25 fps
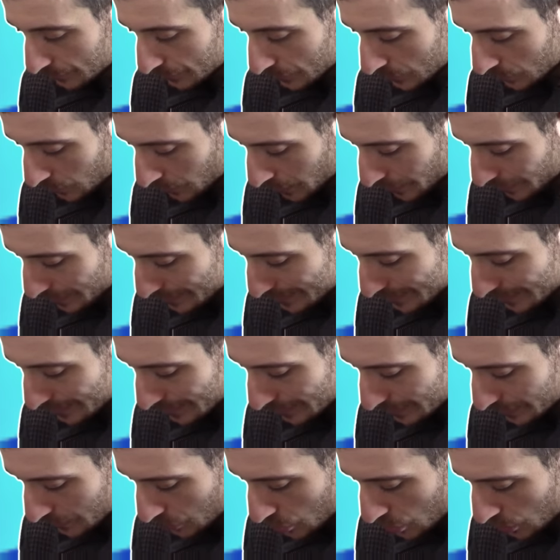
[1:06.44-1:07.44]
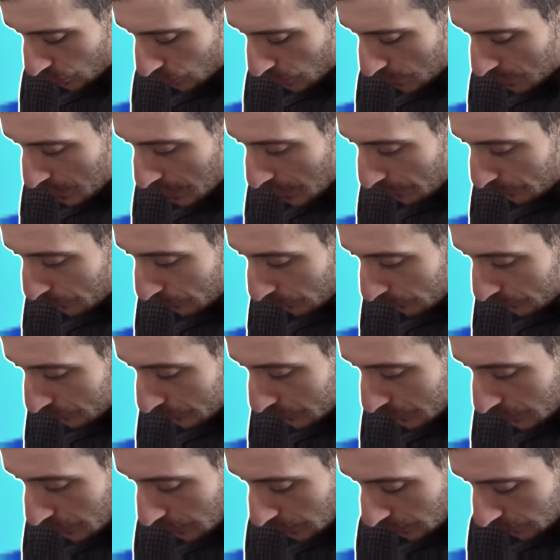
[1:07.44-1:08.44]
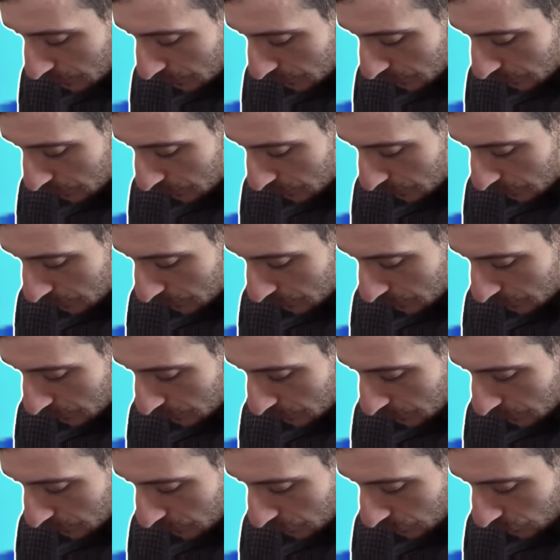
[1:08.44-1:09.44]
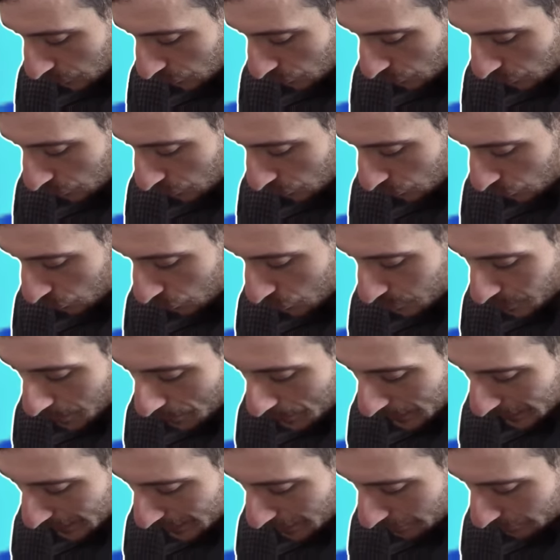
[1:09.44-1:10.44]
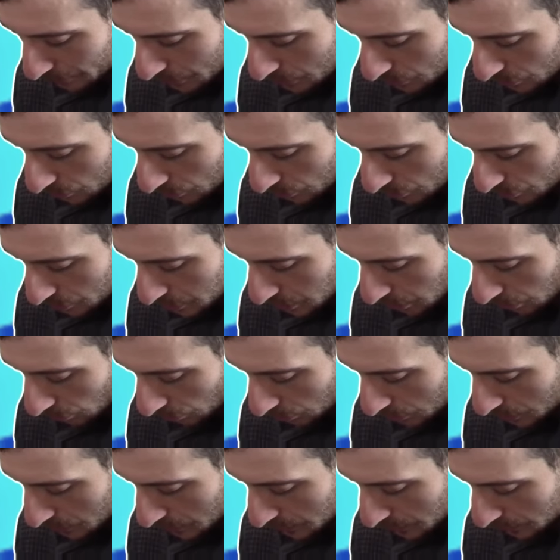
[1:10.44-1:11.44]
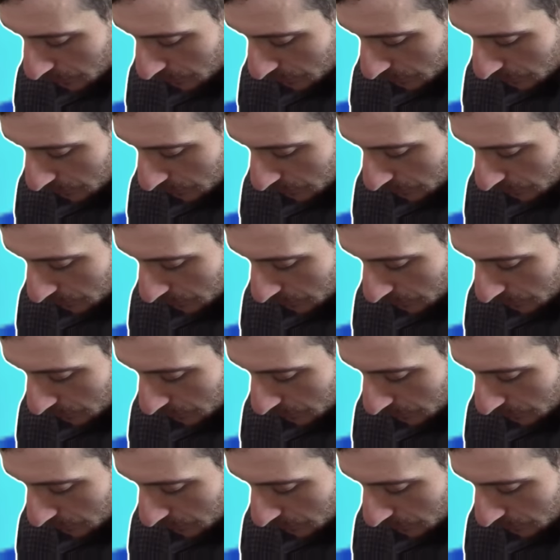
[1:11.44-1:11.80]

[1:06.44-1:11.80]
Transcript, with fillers: Devo arrivare a 75.000 punti Scusa ma perché questo non si toglie?